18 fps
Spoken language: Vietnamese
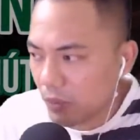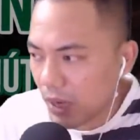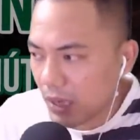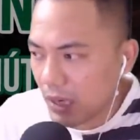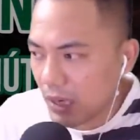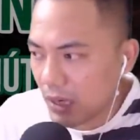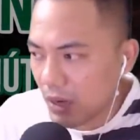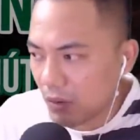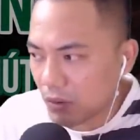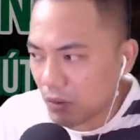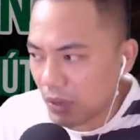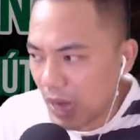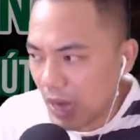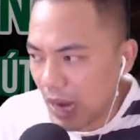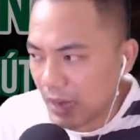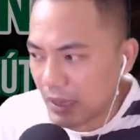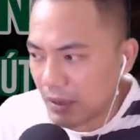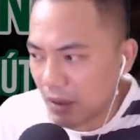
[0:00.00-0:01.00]
tôi kể đến
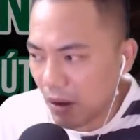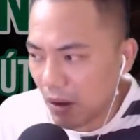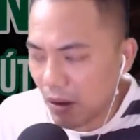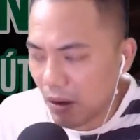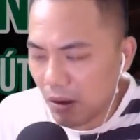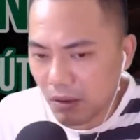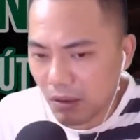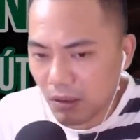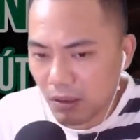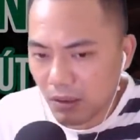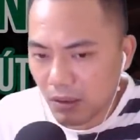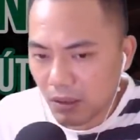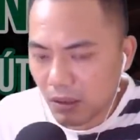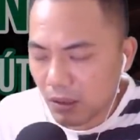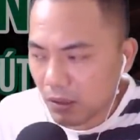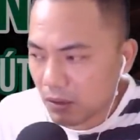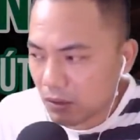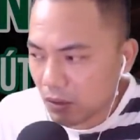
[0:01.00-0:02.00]
đó. Tôi
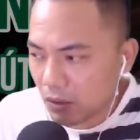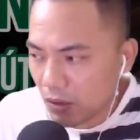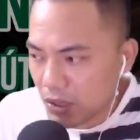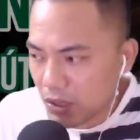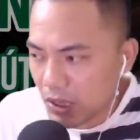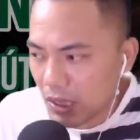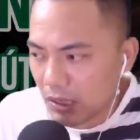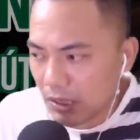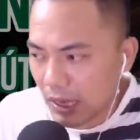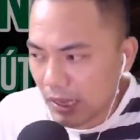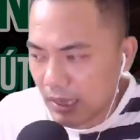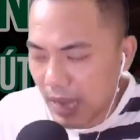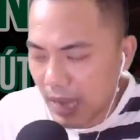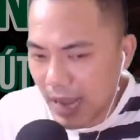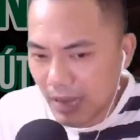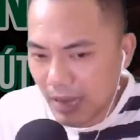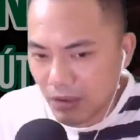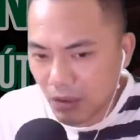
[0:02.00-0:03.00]
xin thầy tha cho
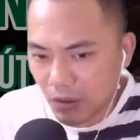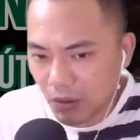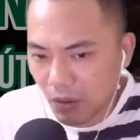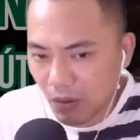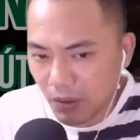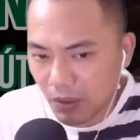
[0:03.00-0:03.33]
tôi.